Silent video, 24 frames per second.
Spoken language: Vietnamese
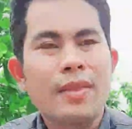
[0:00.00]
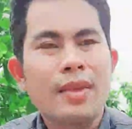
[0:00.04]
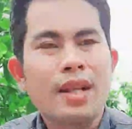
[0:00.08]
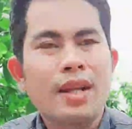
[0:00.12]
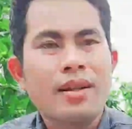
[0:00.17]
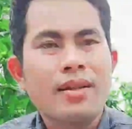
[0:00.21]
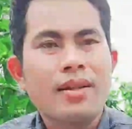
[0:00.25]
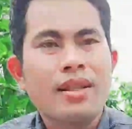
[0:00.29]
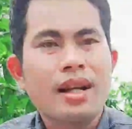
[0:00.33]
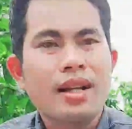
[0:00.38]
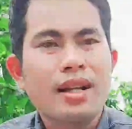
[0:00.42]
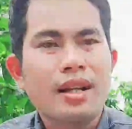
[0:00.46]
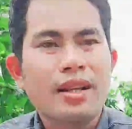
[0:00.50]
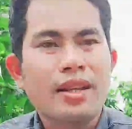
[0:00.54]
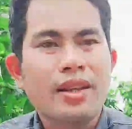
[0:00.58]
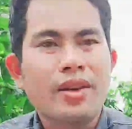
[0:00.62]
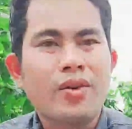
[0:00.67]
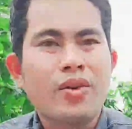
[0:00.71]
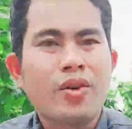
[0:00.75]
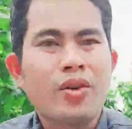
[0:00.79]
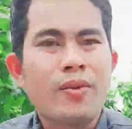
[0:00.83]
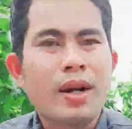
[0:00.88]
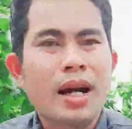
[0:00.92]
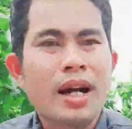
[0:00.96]
rất là
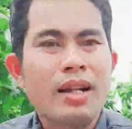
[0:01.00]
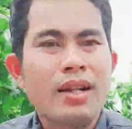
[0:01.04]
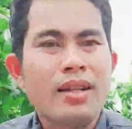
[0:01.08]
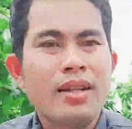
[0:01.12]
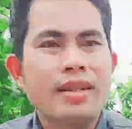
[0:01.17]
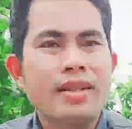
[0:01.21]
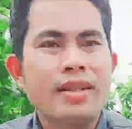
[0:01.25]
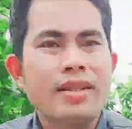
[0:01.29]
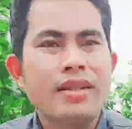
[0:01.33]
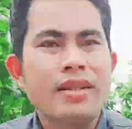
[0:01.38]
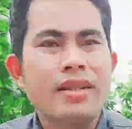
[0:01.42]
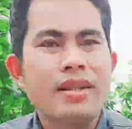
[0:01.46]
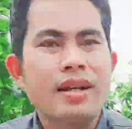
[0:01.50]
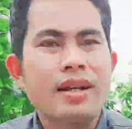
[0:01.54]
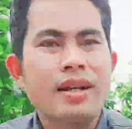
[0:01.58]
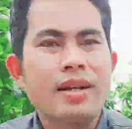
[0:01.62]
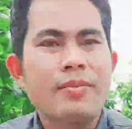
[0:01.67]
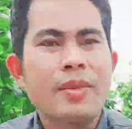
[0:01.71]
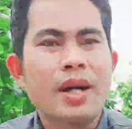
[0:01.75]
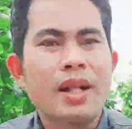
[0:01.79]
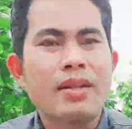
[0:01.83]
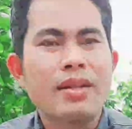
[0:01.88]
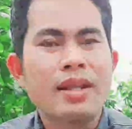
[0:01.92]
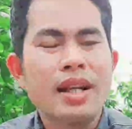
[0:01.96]
nhiều cô bác thì
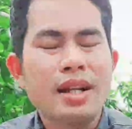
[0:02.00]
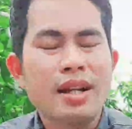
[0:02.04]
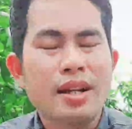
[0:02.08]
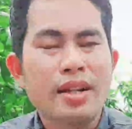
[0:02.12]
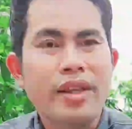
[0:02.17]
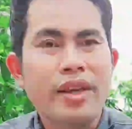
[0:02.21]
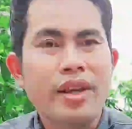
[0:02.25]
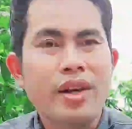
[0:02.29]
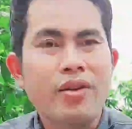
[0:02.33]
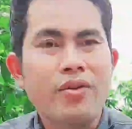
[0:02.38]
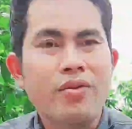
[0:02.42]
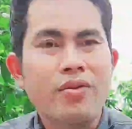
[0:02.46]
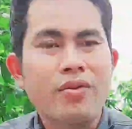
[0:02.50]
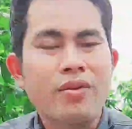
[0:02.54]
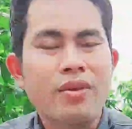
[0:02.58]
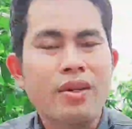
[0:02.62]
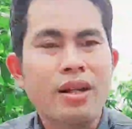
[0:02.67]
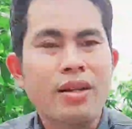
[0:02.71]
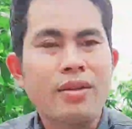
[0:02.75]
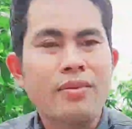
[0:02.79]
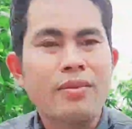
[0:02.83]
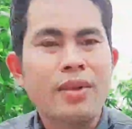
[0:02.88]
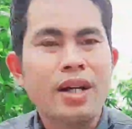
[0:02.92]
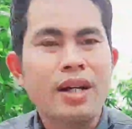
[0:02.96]
uh, bệnh rất là nhiều,
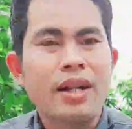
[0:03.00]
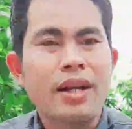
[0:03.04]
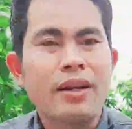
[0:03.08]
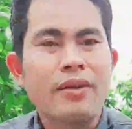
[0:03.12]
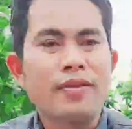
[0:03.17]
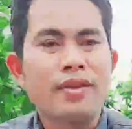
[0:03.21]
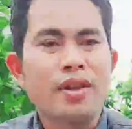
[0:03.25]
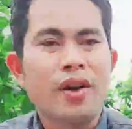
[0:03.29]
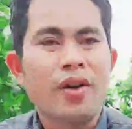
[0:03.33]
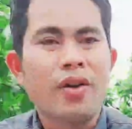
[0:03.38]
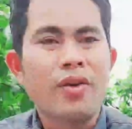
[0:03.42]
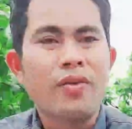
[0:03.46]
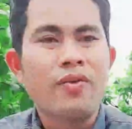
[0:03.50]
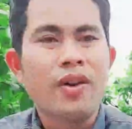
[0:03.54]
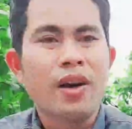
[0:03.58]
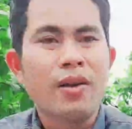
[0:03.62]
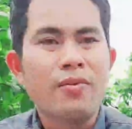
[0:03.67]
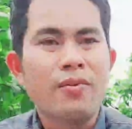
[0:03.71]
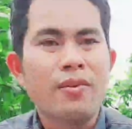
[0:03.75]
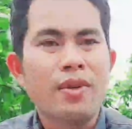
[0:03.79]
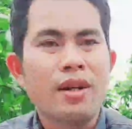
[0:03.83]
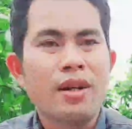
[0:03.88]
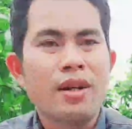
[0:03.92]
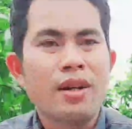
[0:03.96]
nên mà điện thoại
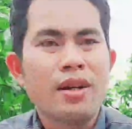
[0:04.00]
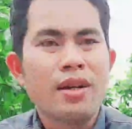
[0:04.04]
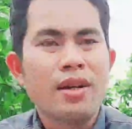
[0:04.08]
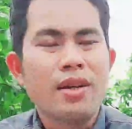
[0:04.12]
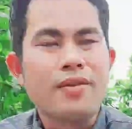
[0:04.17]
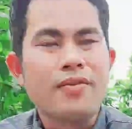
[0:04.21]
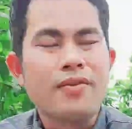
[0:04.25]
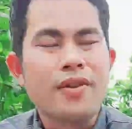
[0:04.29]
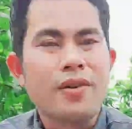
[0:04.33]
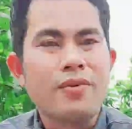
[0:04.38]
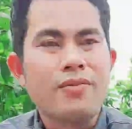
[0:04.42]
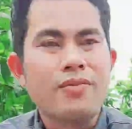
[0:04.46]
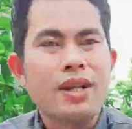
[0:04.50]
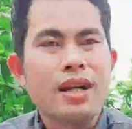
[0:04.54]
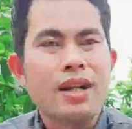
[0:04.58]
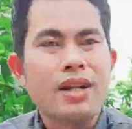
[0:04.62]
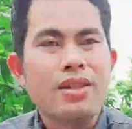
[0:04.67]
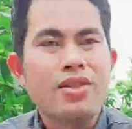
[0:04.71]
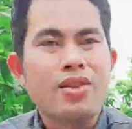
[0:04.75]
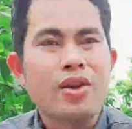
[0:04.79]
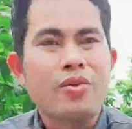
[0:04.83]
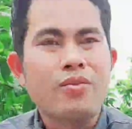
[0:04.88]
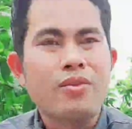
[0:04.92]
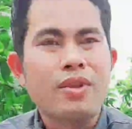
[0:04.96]
Phong thì Phong rất
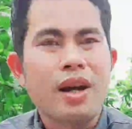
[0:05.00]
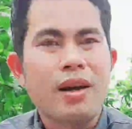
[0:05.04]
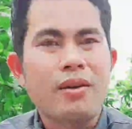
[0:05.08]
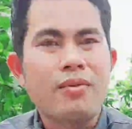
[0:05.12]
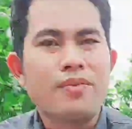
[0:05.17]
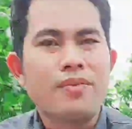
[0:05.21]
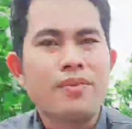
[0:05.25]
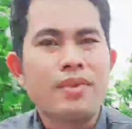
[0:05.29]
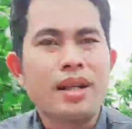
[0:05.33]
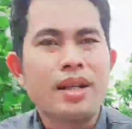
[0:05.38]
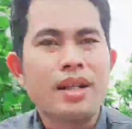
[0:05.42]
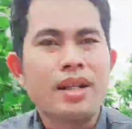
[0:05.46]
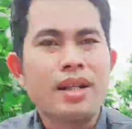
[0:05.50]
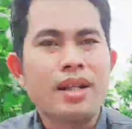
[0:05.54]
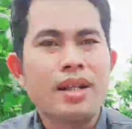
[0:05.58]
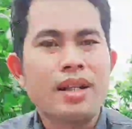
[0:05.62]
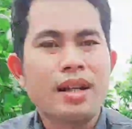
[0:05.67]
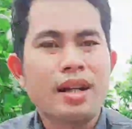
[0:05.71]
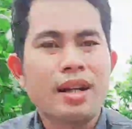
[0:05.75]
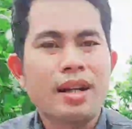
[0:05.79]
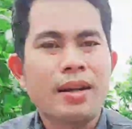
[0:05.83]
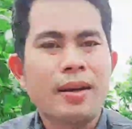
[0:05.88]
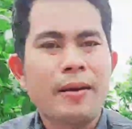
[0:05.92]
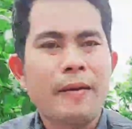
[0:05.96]
là tôn trọng những cái
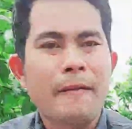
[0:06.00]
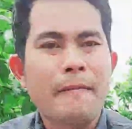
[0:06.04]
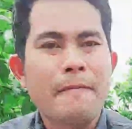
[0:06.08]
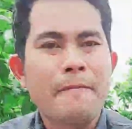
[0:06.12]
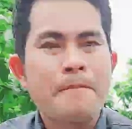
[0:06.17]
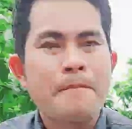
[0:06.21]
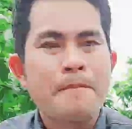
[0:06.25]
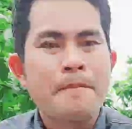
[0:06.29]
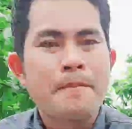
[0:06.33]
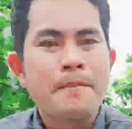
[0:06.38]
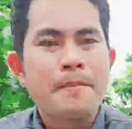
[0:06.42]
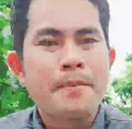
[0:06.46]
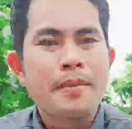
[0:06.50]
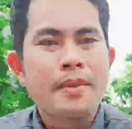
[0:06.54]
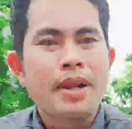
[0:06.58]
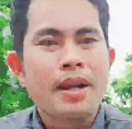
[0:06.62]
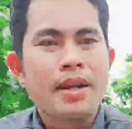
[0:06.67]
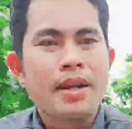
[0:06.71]
uh,